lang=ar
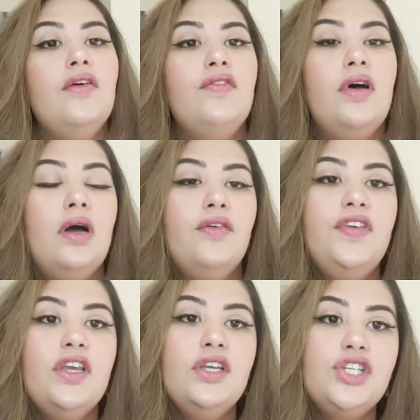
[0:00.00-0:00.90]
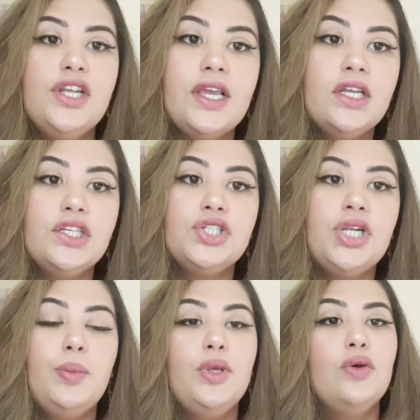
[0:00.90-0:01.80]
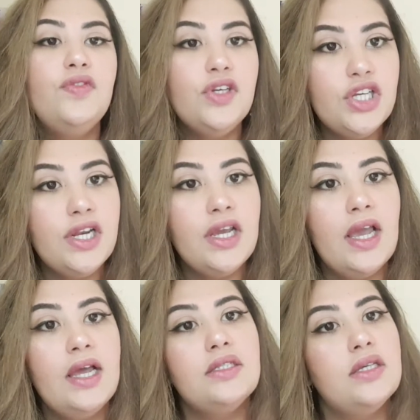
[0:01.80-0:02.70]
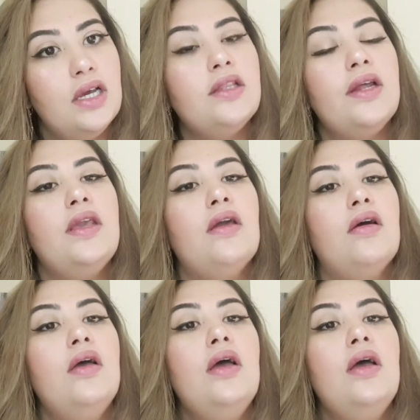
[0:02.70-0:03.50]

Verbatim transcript: ففي شركات أجنبية وفي شركات قطرية